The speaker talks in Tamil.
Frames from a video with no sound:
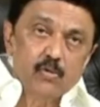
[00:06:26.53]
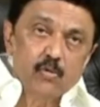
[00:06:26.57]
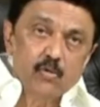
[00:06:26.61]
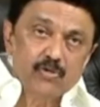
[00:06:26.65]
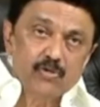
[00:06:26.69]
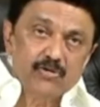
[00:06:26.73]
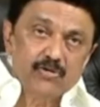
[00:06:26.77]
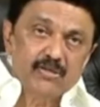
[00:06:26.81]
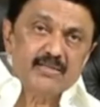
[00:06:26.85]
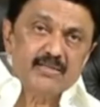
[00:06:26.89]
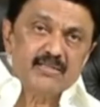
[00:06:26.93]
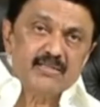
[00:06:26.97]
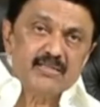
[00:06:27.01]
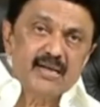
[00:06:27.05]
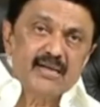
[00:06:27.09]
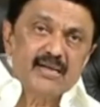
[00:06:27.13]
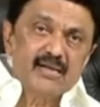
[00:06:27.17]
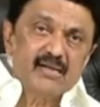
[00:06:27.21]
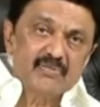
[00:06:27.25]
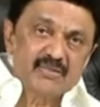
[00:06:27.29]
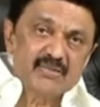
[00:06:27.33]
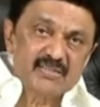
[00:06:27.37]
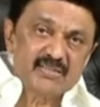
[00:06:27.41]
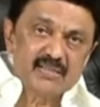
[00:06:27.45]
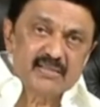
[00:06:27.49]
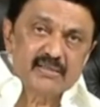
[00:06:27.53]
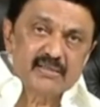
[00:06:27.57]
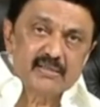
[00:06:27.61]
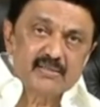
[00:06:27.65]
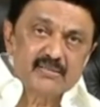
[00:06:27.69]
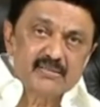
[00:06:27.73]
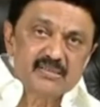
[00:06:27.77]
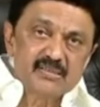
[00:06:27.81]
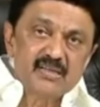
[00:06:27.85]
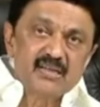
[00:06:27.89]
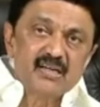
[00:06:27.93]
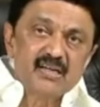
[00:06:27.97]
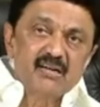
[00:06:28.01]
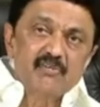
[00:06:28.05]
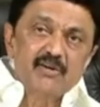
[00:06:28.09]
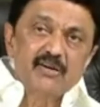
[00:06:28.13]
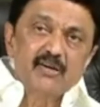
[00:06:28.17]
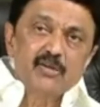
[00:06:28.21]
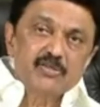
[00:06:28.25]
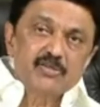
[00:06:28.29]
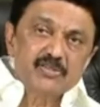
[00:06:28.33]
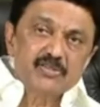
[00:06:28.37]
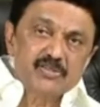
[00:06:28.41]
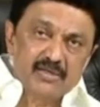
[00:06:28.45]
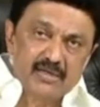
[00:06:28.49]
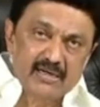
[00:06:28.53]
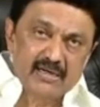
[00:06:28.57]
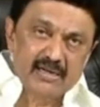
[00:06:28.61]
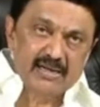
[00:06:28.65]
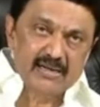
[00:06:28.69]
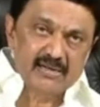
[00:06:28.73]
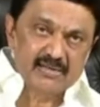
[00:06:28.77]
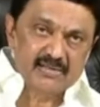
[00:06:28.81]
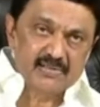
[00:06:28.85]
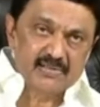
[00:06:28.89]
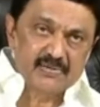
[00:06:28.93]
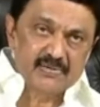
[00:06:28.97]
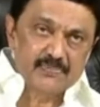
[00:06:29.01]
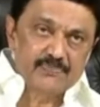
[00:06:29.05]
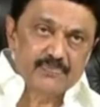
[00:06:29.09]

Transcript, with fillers: ஒற்றைச்சாளர வசதி சிங்கிள் விண்டோஸ் கிளியரன்ஸ்